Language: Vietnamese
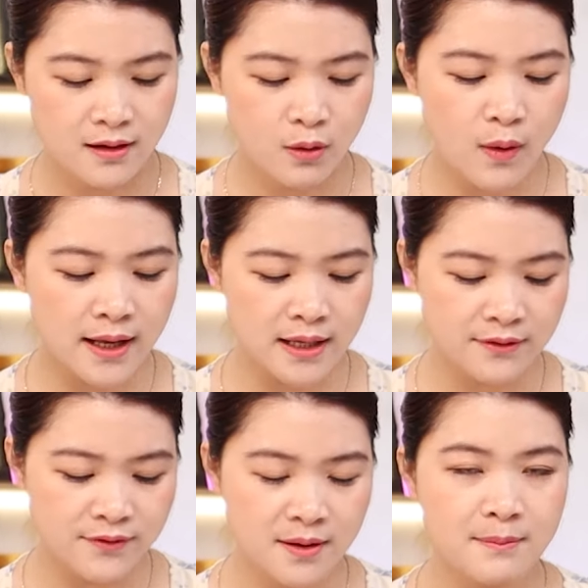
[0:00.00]
Ngoài
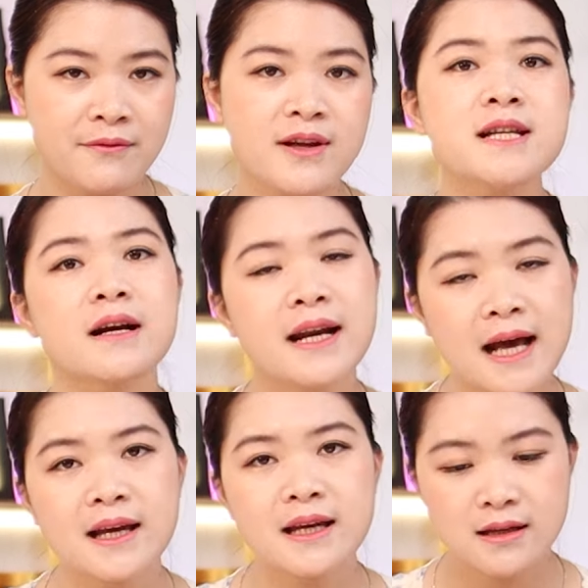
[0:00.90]
cái việc mà phát triển cân
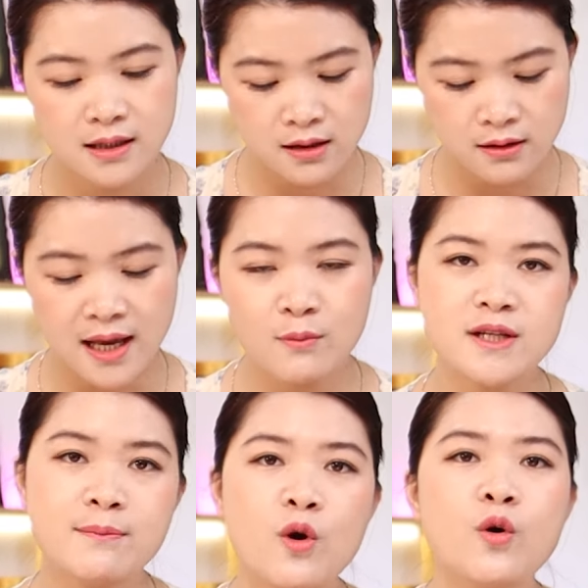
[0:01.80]
nặng ấy, thì Care
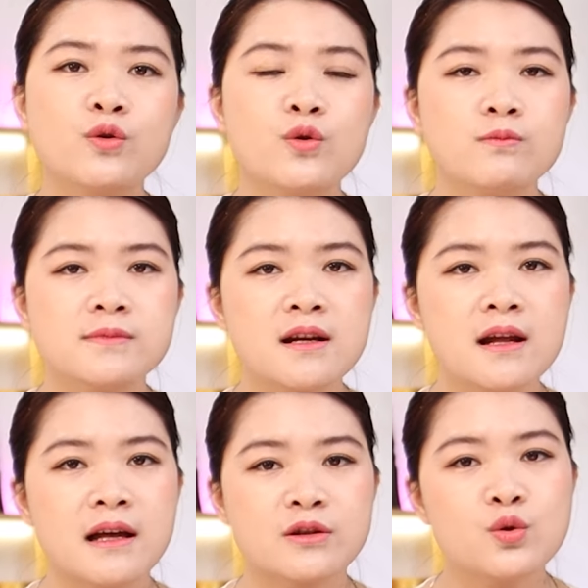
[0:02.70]
100 Gold cũng rất
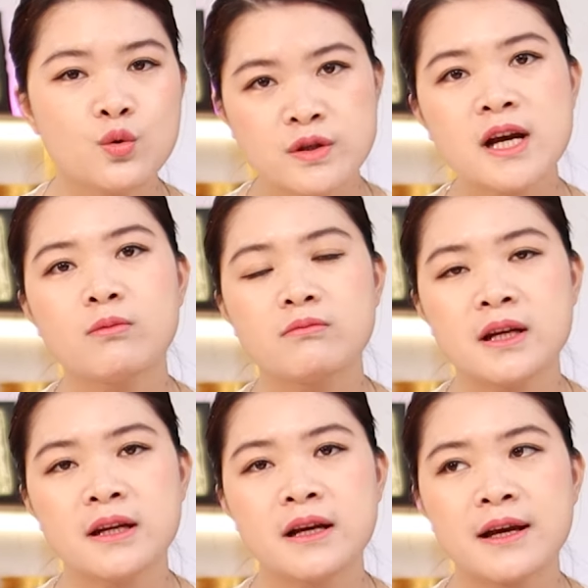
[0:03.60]
là chú trọng
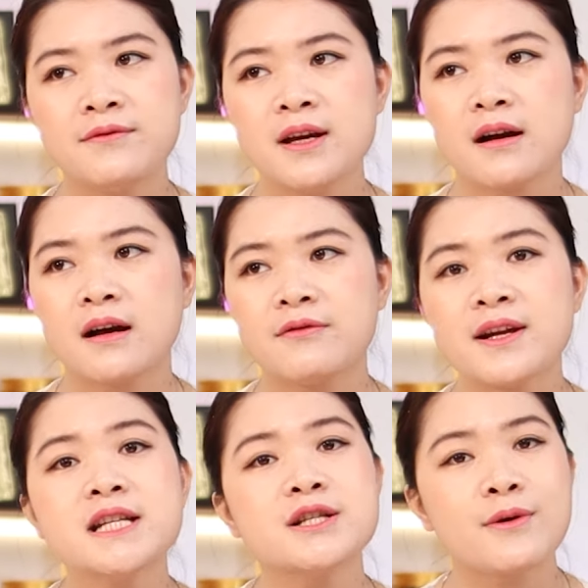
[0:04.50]
đến cái việc
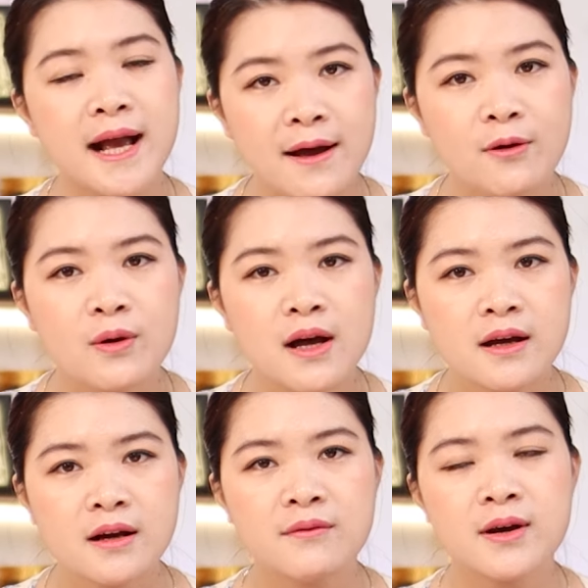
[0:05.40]
phát triển chiều cao.
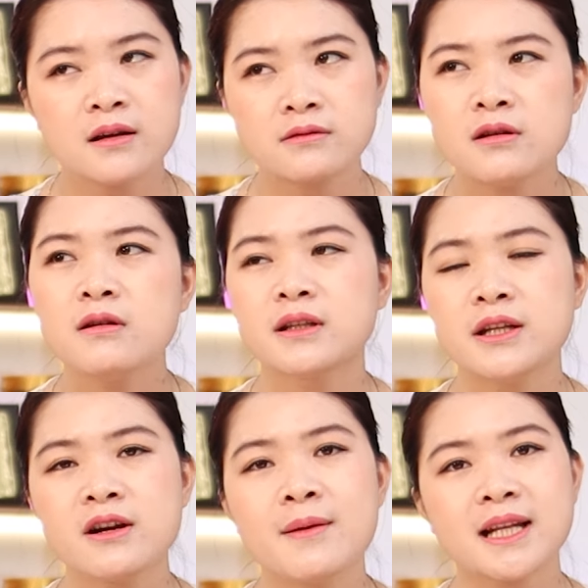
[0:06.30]
Đó, và thường
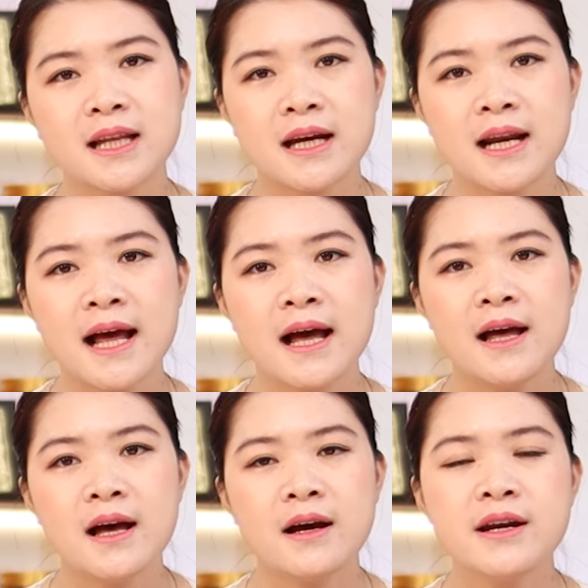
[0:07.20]
thì như các mẹ thấy là
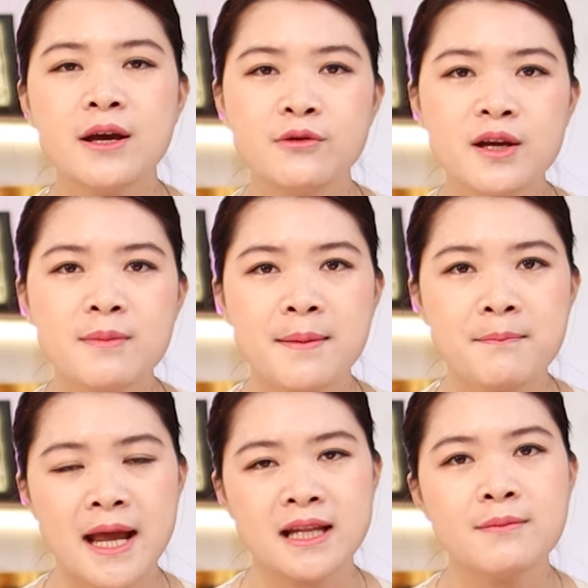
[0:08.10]
nếu như mà
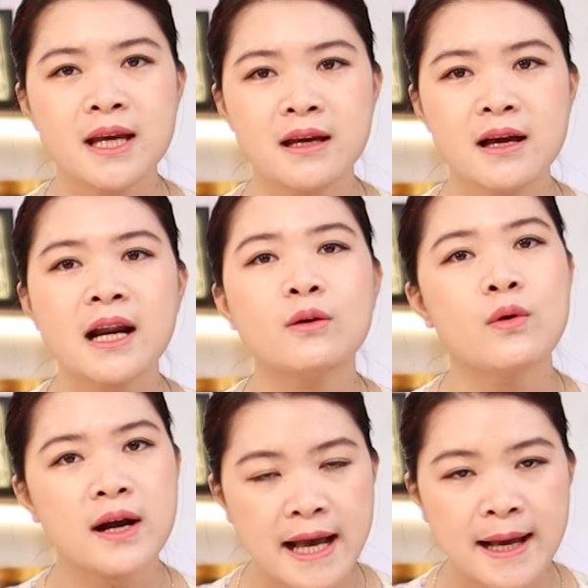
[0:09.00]
bé nhà mình ăn
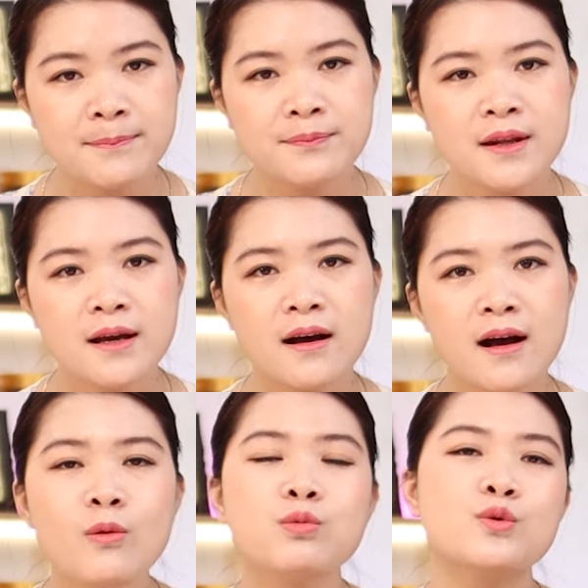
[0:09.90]
uống kém,
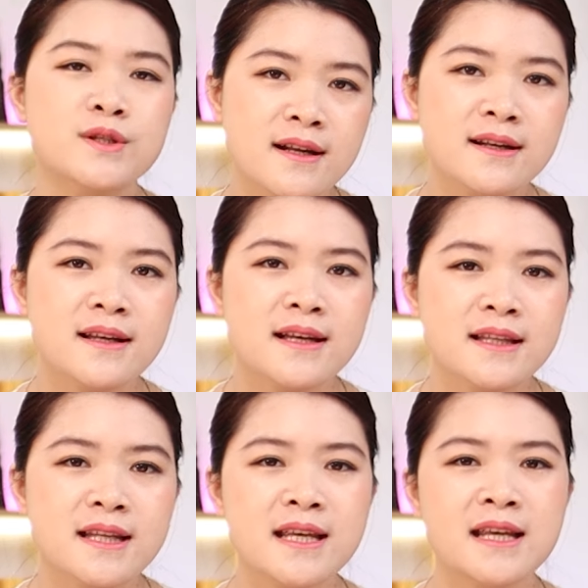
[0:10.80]
không đủ chất
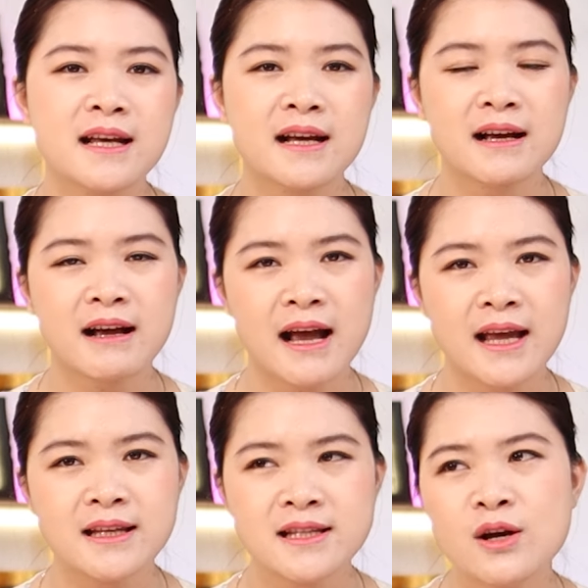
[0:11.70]
thì
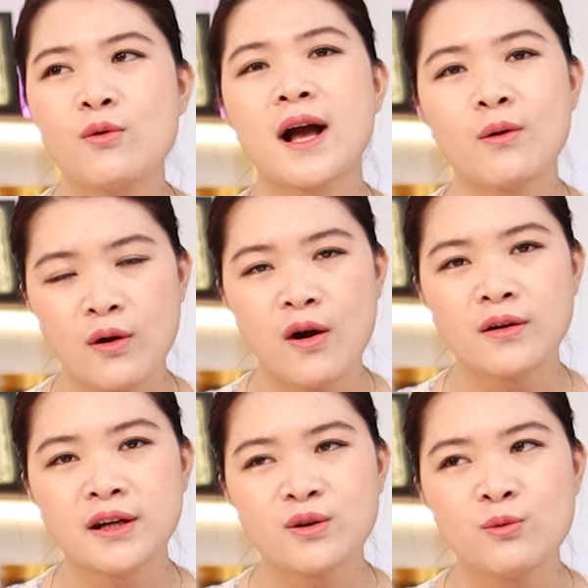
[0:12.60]
cái chiều cao của
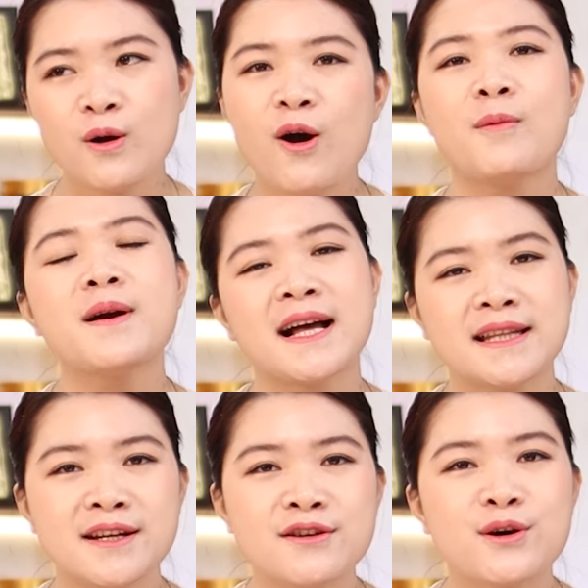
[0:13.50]
con ấy cũng khó mà cải
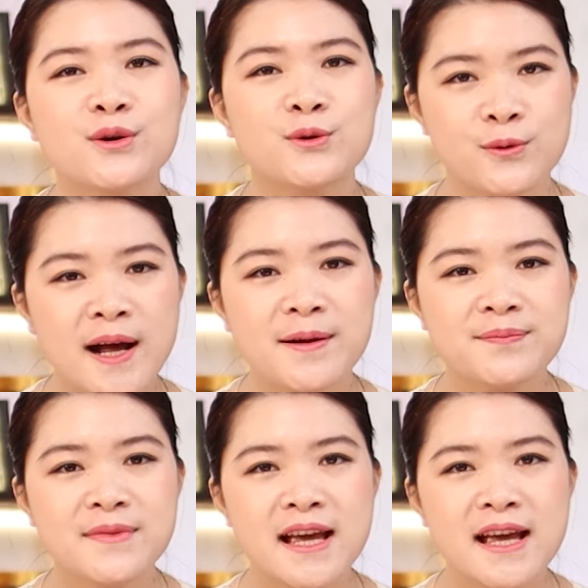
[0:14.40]
thiện được, đúng không ạ?